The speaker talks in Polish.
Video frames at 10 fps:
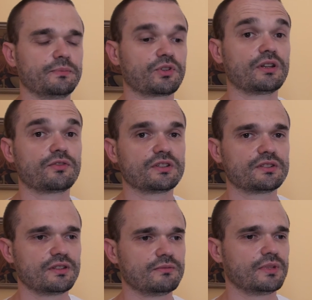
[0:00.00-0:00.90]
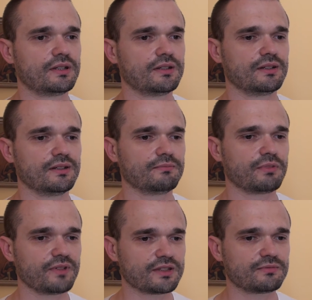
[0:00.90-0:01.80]
Przede wszystkim e,
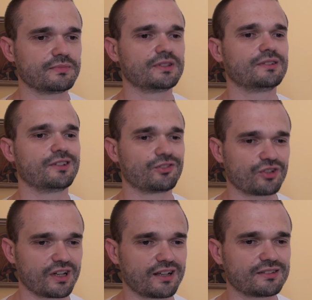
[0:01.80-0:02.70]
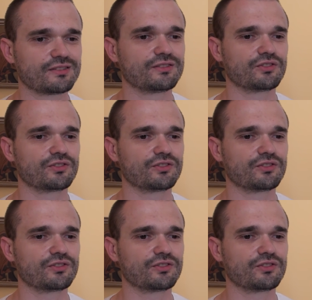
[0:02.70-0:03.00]
powiedzmy jeszcze raz,